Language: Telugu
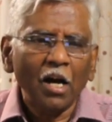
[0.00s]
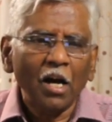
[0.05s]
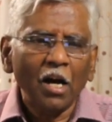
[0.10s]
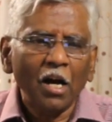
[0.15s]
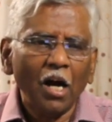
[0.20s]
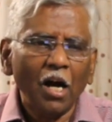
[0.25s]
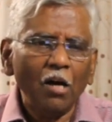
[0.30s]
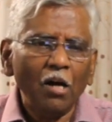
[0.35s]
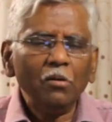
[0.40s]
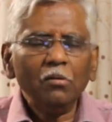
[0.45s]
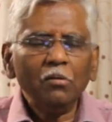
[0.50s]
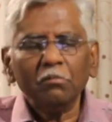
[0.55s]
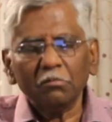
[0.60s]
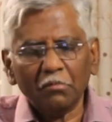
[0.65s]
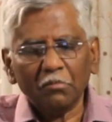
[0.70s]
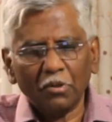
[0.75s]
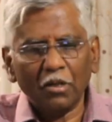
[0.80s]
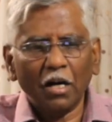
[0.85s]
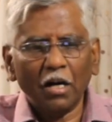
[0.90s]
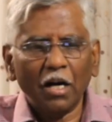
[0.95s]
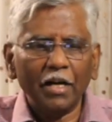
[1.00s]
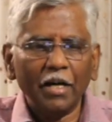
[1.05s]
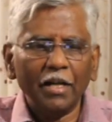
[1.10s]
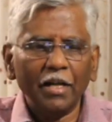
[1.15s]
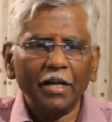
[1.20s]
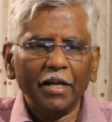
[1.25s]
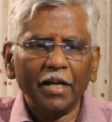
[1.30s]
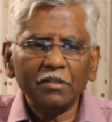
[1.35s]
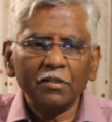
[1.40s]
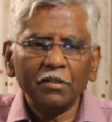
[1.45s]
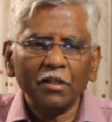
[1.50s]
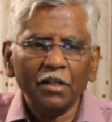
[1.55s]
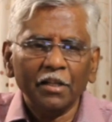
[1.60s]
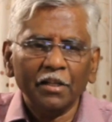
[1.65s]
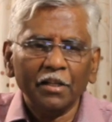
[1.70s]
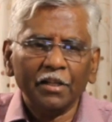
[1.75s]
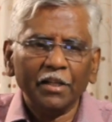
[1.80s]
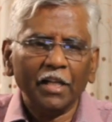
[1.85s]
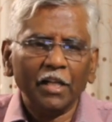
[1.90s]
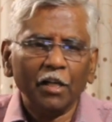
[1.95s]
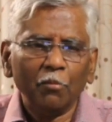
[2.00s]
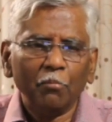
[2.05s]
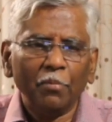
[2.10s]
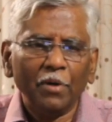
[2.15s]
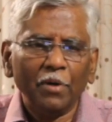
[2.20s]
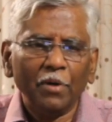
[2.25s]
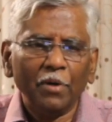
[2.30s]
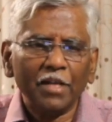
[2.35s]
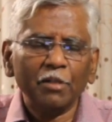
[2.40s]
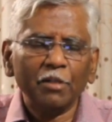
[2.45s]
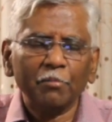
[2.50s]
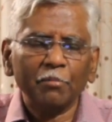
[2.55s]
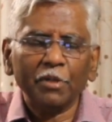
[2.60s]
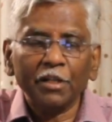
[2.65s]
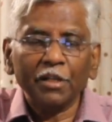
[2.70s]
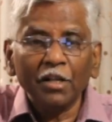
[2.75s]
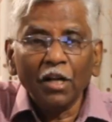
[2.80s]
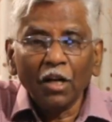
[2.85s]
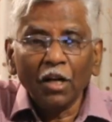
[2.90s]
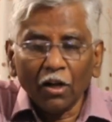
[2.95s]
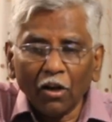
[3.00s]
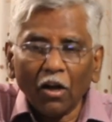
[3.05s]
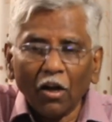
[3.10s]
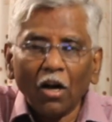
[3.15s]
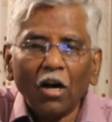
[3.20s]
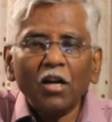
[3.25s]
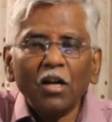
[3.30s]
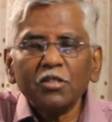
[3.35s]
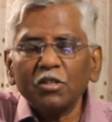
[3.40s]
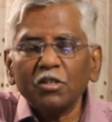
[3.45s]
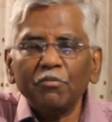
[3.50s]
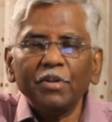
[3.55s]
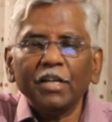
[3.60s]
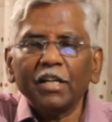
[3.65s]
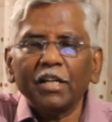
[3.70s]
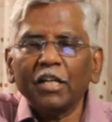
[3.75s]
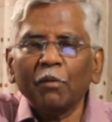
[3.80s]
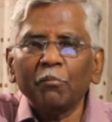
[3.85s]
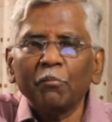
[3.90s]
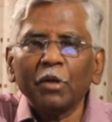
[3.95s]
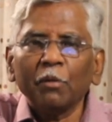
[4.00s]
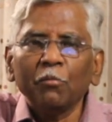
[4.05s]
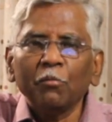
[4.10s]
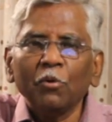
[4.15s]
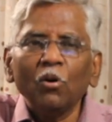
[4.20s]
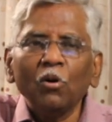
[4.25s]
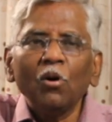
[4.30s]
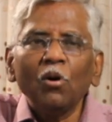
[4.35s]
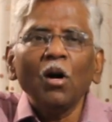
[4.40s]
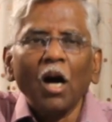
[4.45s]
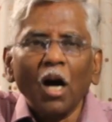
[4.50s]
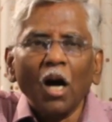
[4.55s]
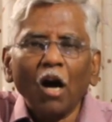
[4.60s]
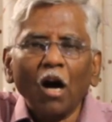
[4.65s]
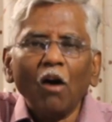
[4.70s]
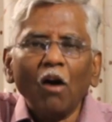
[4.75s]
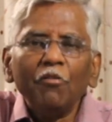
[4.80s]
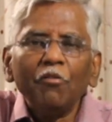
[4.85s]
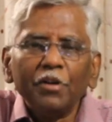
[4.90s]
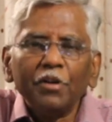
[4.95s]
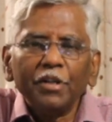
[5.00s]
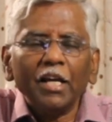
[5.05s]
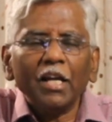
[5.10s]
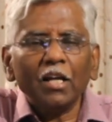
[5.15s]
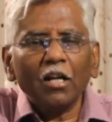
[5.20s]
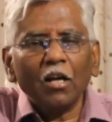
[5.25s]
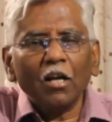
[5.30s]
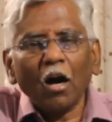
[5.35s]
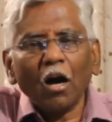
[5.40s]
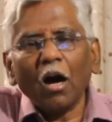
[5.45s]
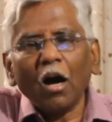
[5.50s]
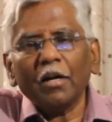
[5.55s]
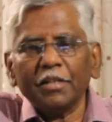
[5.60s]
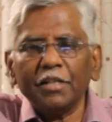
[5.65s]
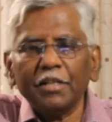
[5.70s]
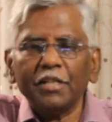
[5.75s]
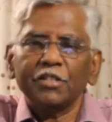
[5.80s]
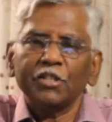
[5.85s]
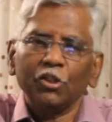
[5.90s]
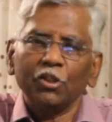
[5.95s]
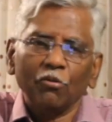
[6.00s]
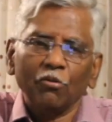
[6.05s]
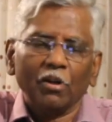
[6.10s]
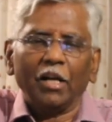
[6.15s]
హౌ గాడ్ హ్యాస్ రియల్లీ బ్లెస్డ్ అని లాస్ట్ వీక్గా మనము హౌ రియల్ గాడ్ ఈజ్ ఇన్ యువర్